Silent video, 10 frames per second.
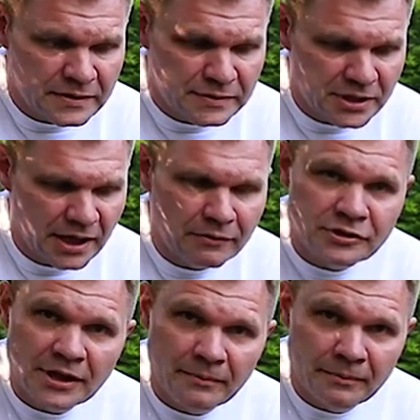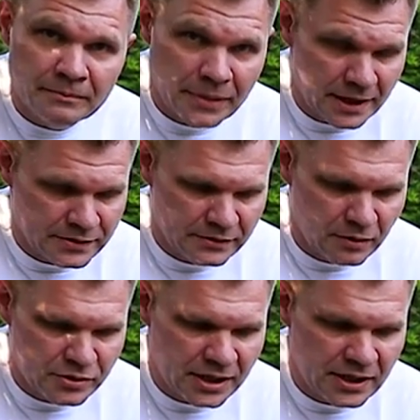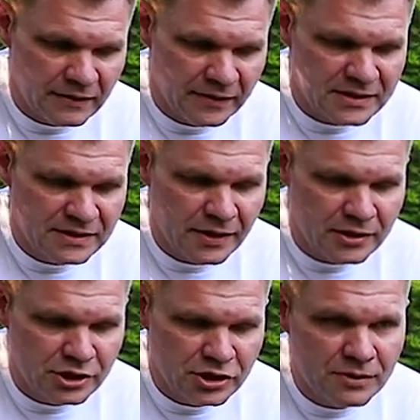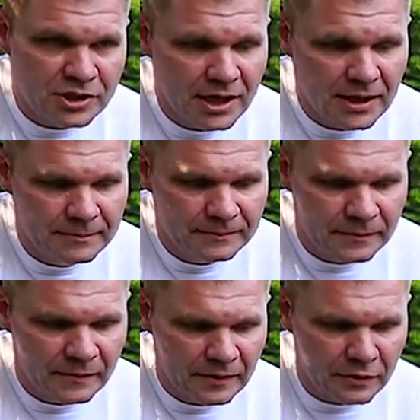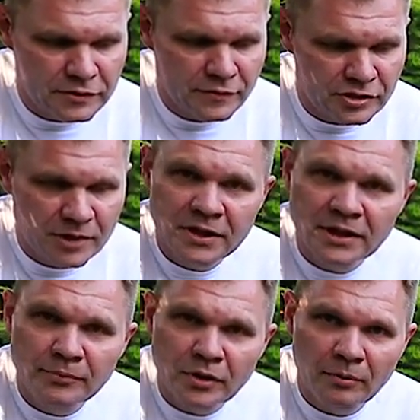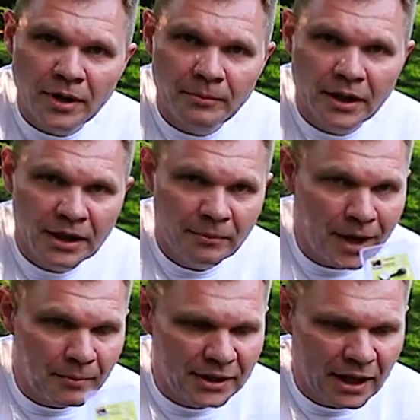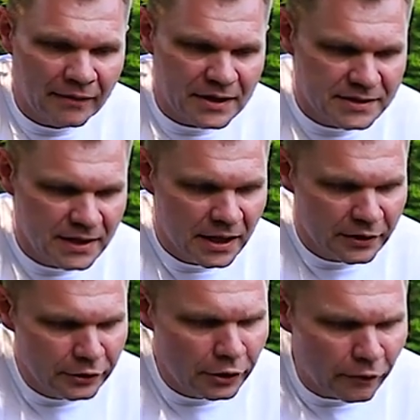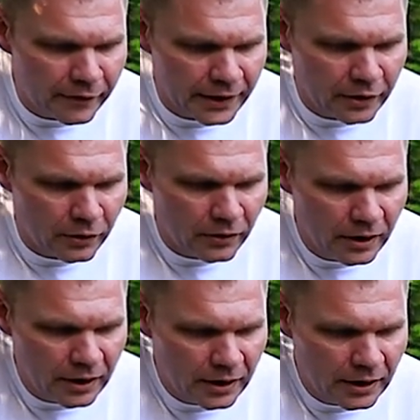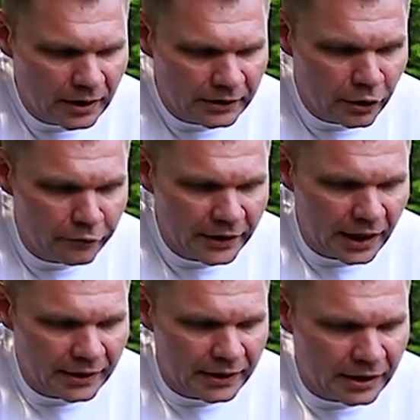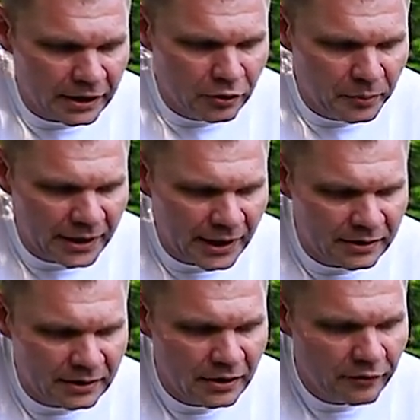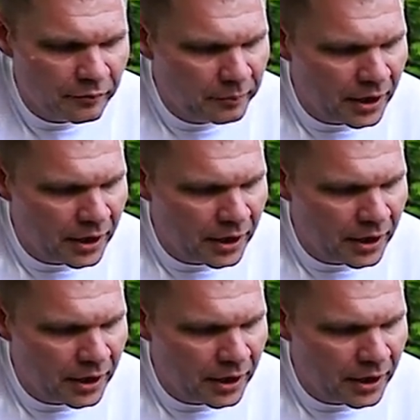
Sprzedawał się nam bardzo dobrze, więc stwierdziliśmy, że rozwiążemy ten problem i mamy dla Was nowego, nowy hanger Illuminated w